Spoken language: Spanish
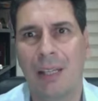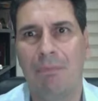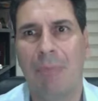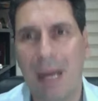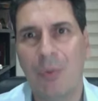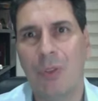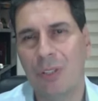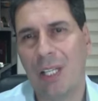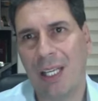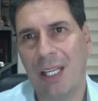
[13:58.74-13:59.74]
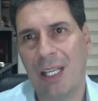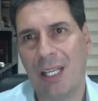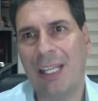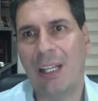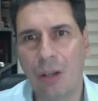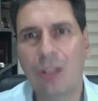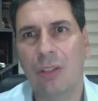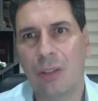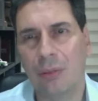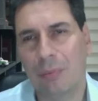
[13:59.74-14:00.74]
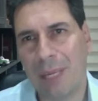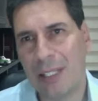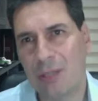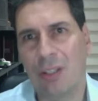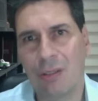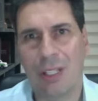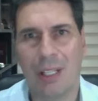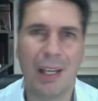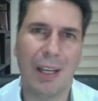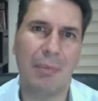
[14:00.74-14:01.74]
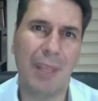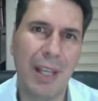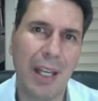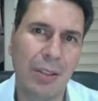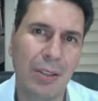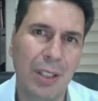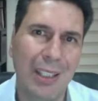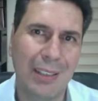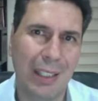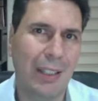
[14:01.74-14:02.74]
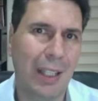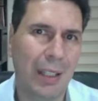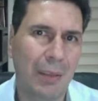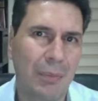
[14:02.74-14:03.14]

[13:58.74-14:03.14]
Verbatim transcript: vamos eh, en el corto plazo y no se diga en el mediano, tener